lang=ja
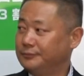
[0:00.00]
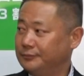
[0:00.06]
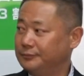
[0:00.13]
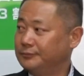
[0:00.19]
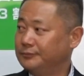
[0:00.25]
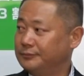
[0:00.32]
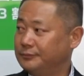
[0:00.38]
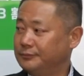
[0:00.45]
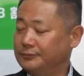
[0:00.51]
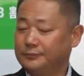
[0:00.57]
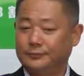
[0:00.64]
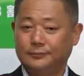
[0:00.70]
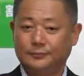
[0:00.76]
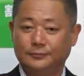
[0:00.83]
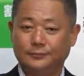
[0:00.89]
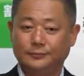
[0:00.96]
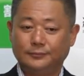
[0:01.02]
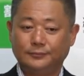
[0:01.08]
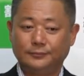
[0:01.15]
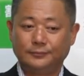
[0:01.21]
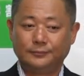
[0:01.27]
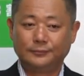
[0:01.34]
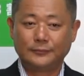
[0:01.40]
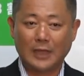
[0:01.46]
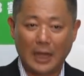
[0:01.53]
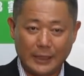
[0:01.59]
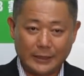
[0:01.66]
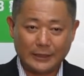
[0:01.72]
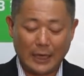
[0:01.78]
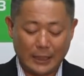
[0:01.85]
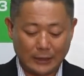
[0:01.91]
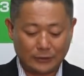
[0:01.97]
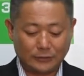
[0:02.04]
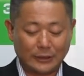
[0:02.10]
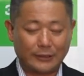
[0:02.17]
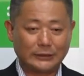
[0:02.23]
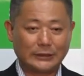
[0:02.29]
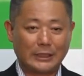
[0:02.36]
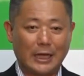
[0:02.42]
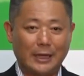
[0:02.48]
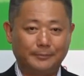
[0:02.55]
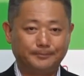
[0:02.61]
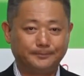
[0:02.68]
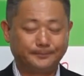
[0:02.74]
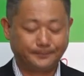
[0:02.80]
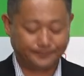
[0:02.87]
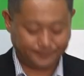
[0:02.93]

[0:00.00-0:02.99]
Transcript: させていただきます。ありがとうございまはい、ありがとうございました。